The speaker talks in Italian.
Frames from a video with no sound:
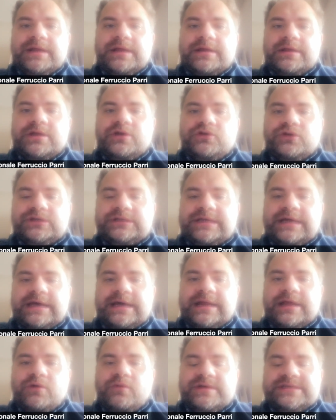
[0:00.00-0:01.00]

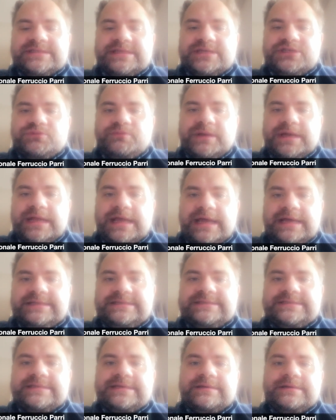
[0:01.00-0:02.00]
ricordare questa
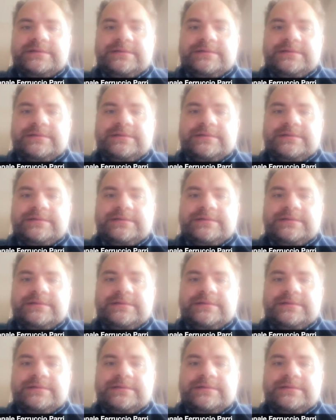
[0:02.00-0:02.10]
esperienza.